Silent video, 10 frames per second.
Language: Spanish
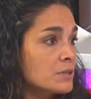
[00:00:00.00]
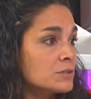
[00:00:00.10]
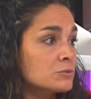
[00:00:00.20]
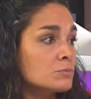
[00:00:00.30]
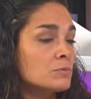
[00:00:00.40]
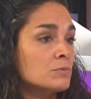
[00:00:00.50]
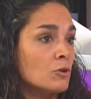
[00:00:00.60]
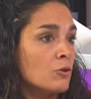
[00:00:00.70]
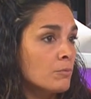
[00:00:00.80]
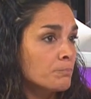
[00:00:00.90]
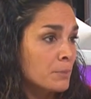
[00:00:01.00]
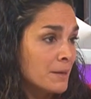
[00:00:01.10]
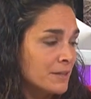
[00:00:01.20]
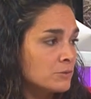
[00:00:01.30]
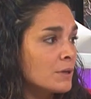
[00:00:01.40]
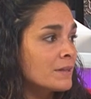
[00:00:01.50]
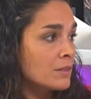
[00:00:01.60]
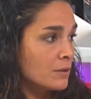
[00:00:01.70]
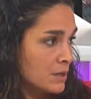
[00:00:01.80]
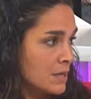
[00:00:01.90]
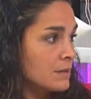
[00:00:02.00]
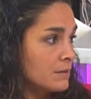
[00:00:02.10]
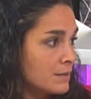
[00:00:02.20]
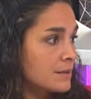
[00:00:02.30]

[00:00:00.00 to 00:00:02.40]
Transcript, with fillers: es un complemento adicional